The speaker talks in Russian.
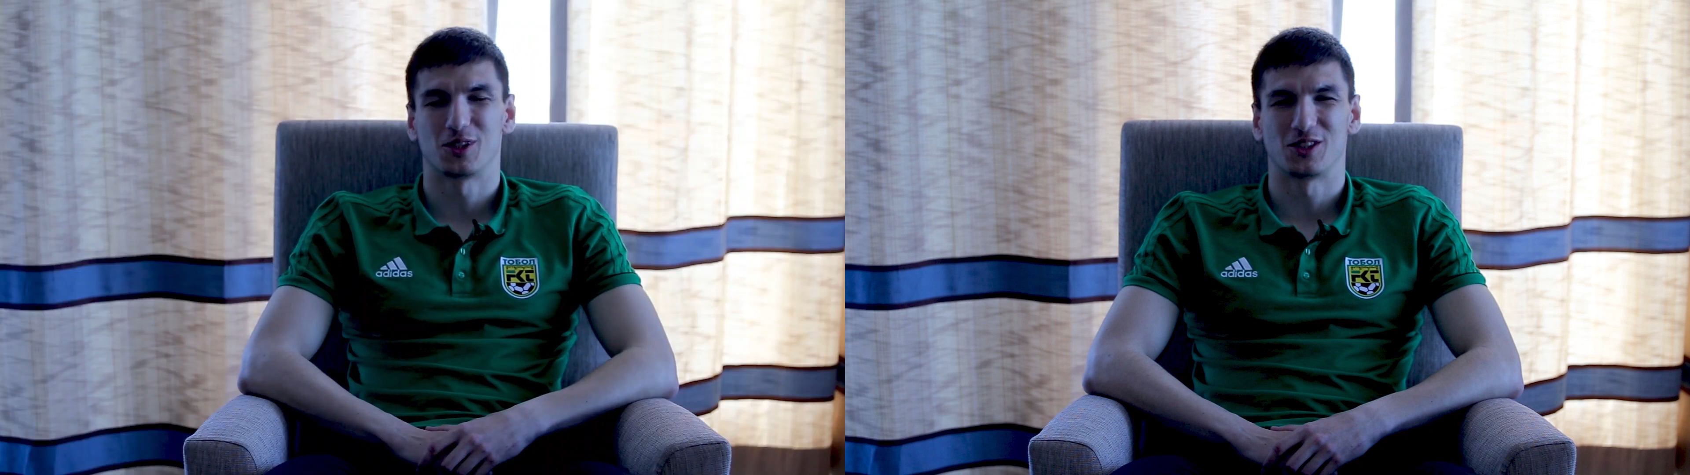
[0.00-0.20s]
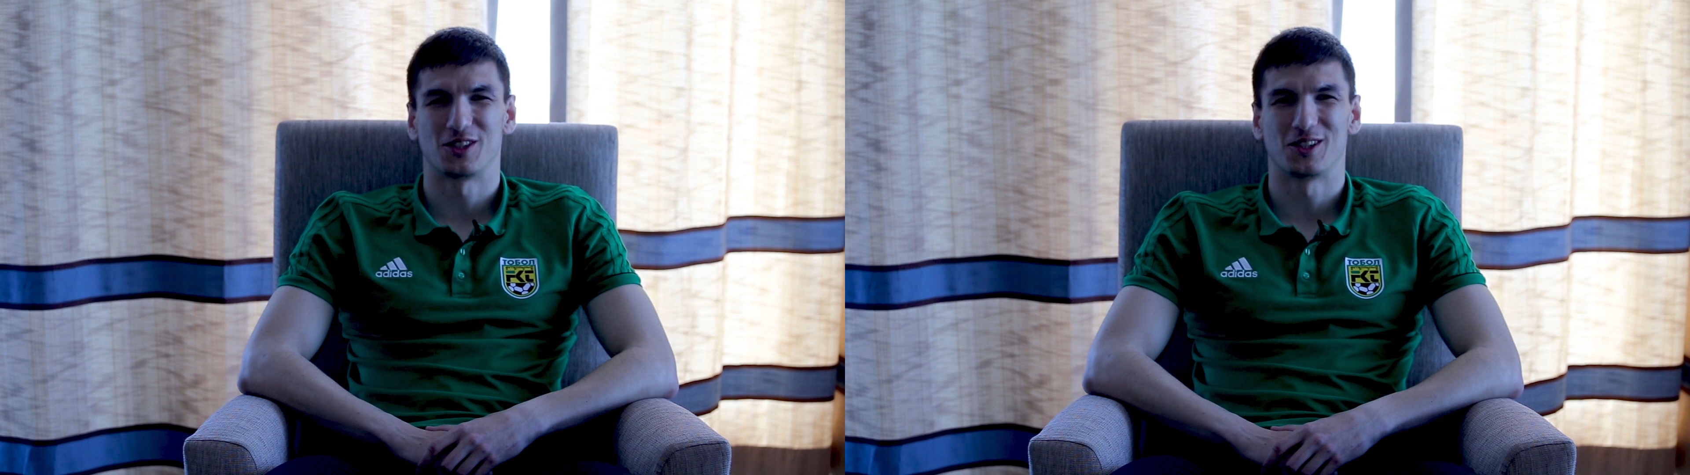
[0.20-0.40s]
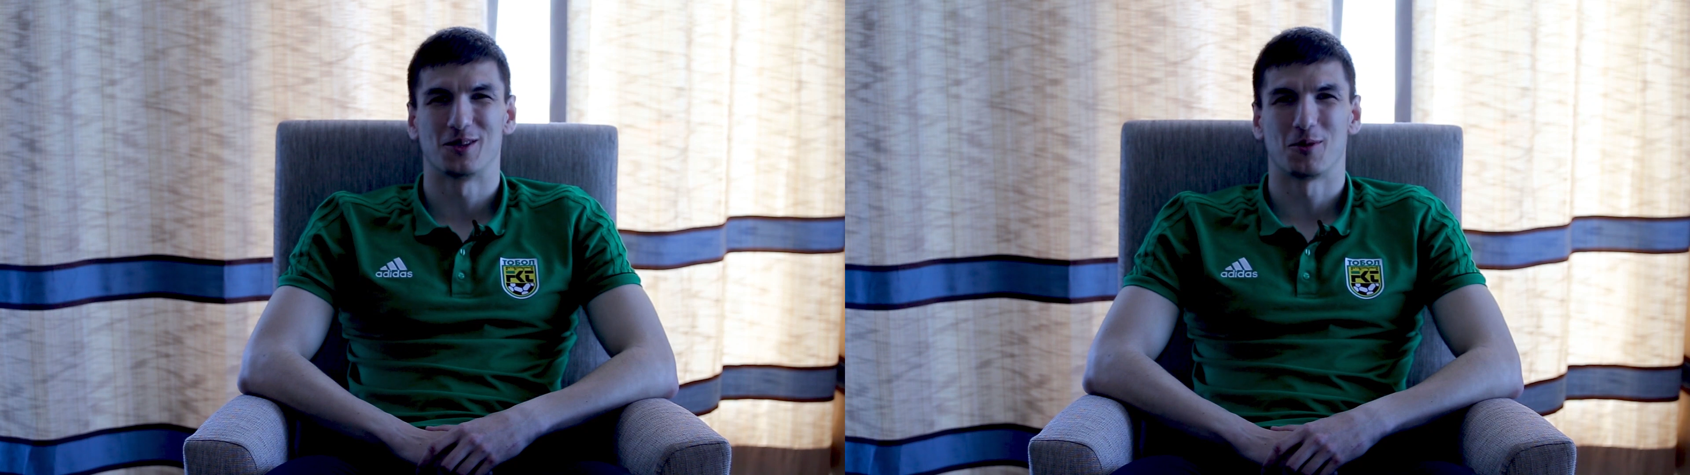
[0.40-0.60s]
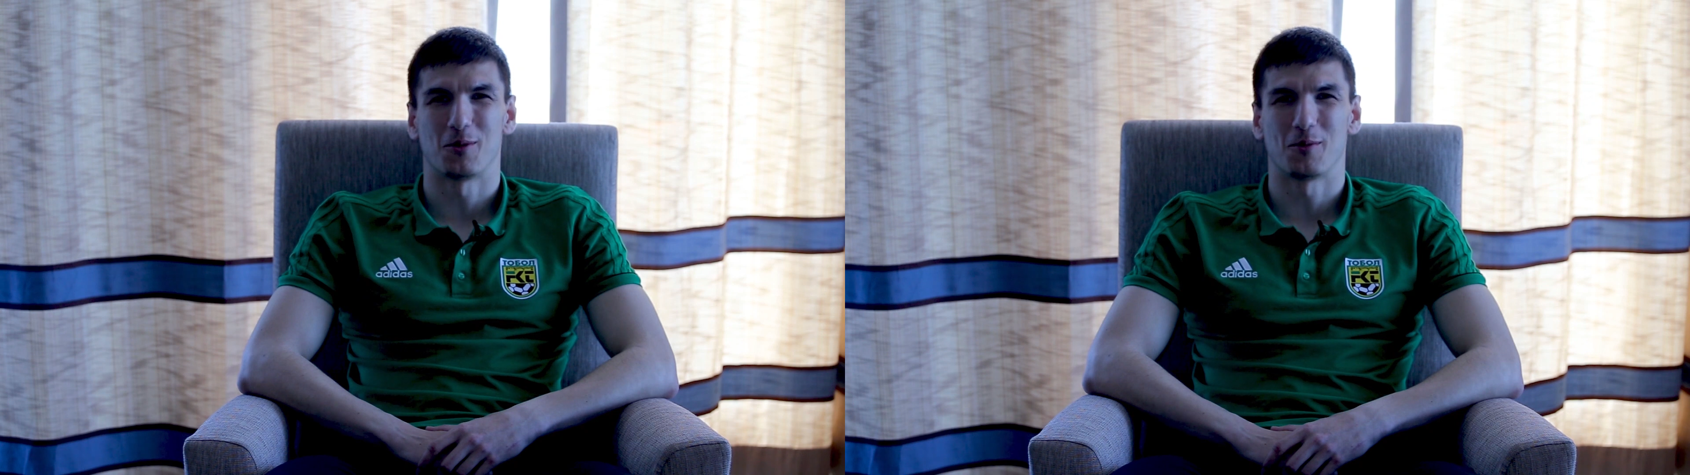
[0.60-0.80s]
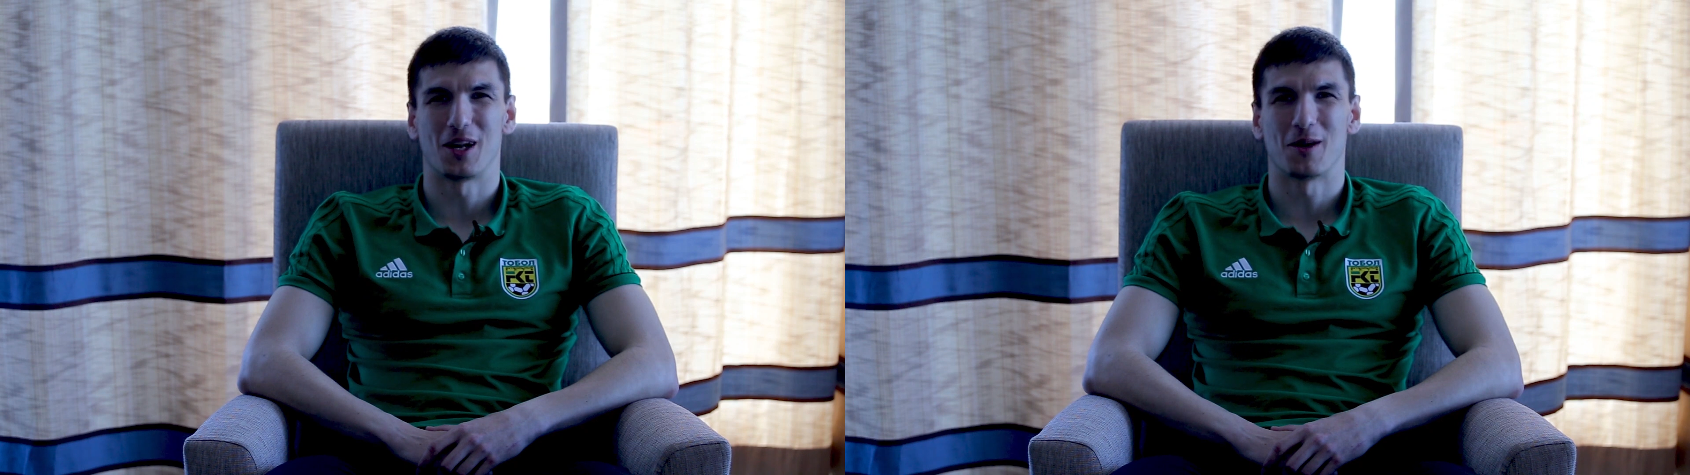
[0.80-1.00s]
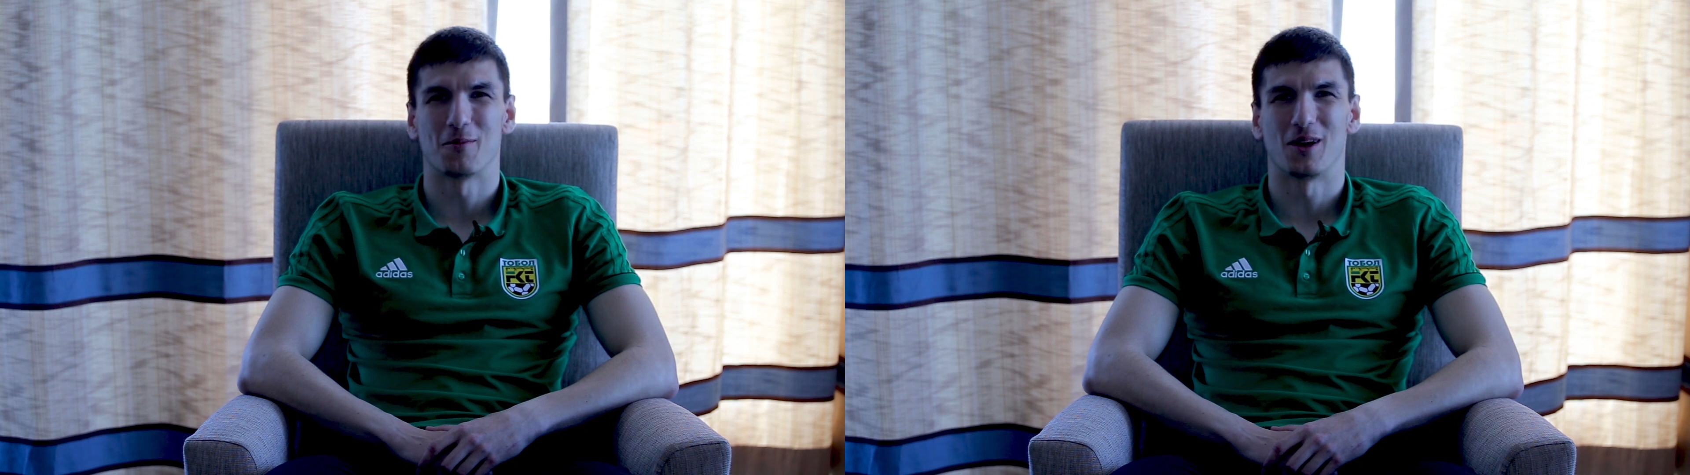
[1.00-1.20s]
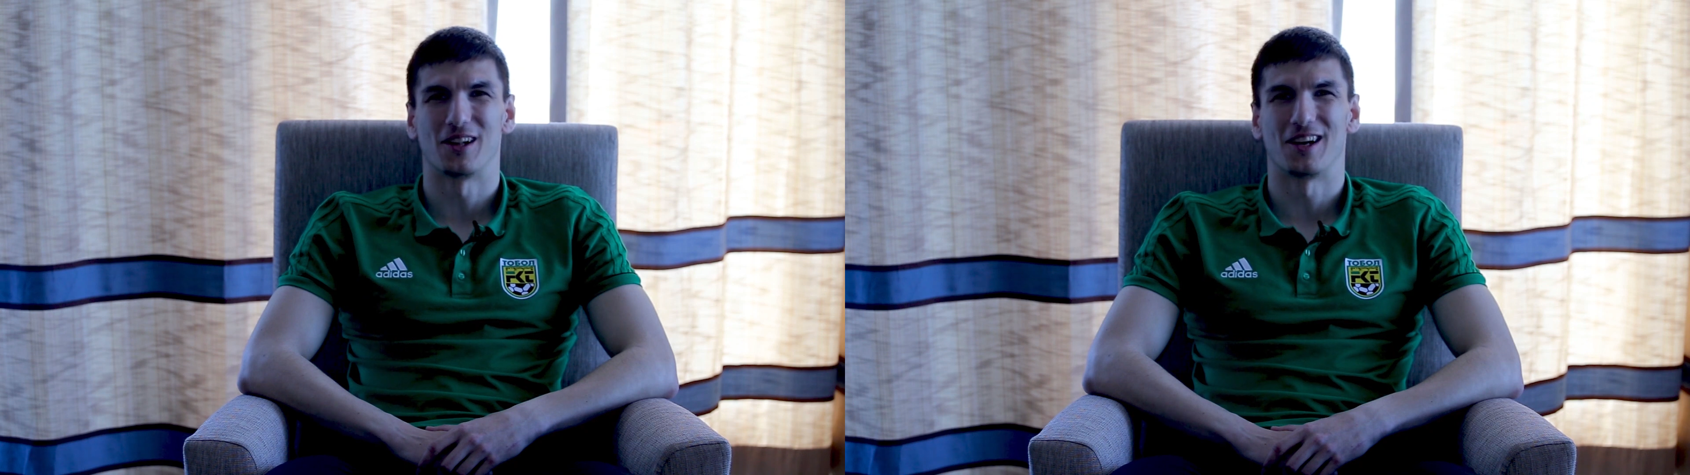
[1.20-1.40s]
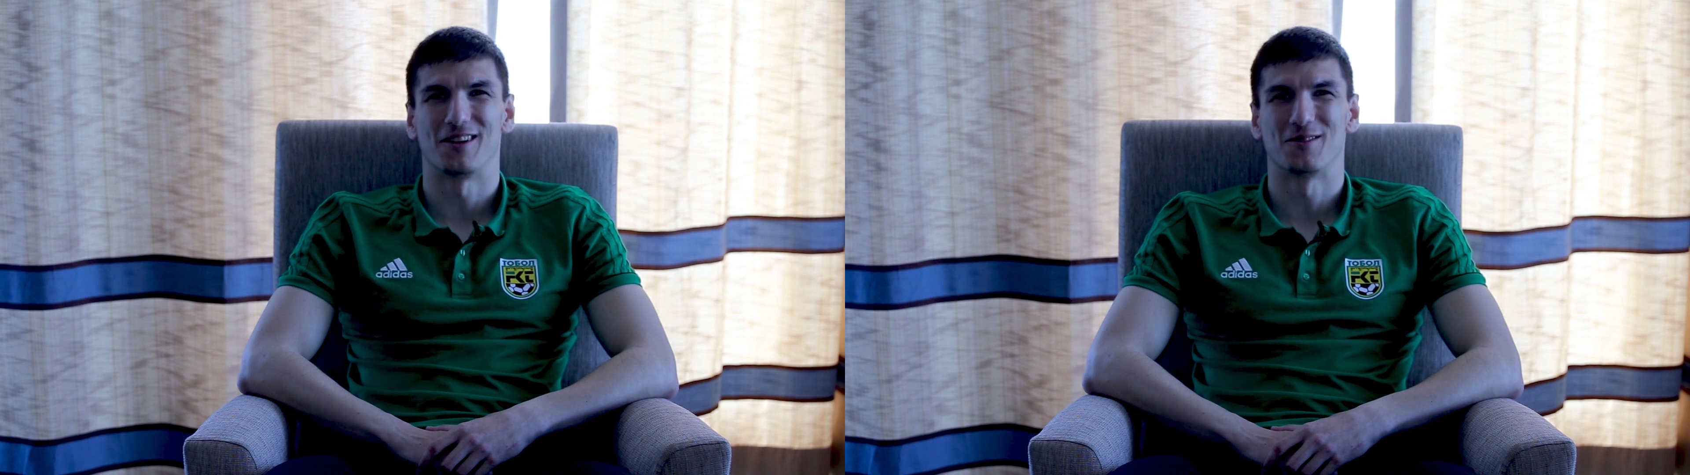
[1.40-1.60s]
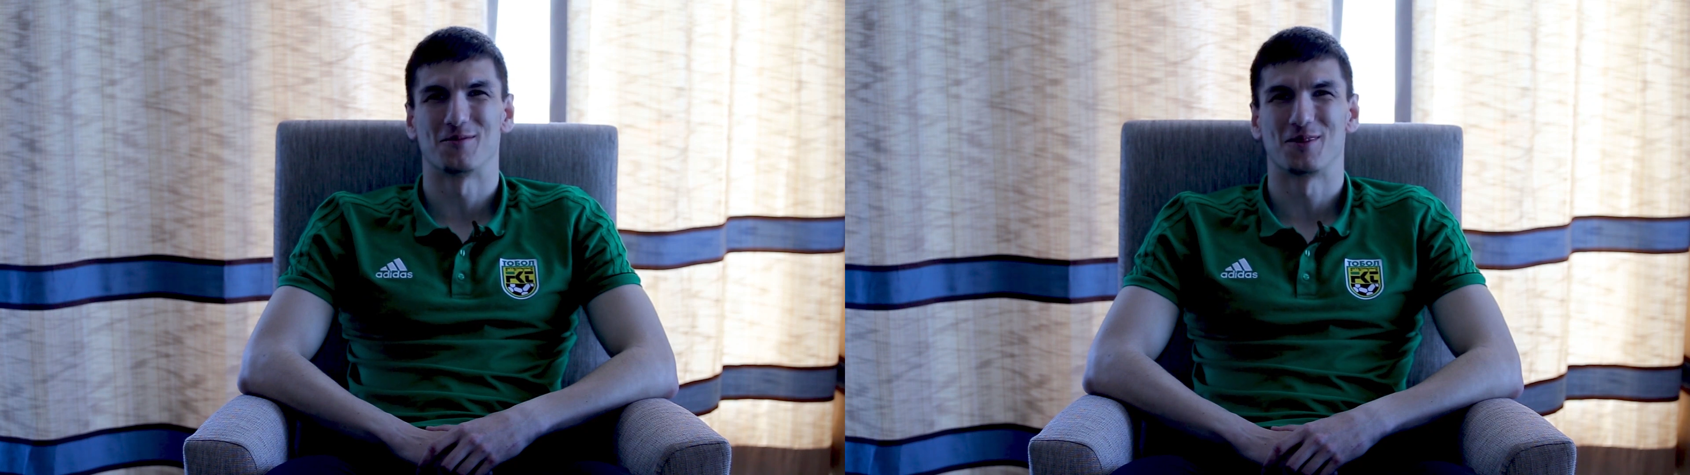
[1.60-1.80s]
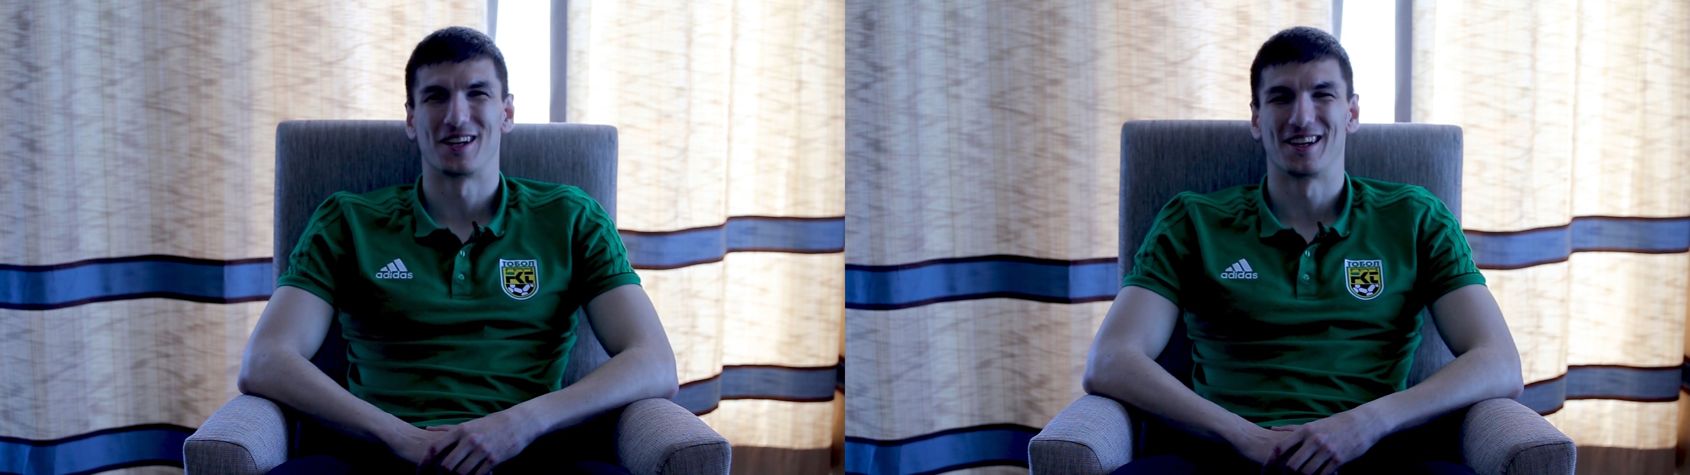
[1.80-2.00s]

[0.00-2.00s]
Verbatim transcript: соседом Эмилем Балаевым.